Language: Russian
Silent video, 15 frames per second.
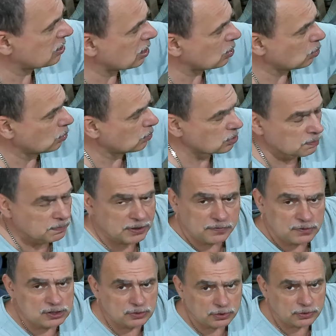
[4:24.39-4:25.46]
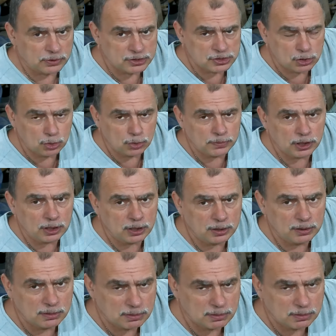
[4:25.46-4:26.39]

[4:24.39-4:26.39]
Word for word: такой вот импровизированный съемник,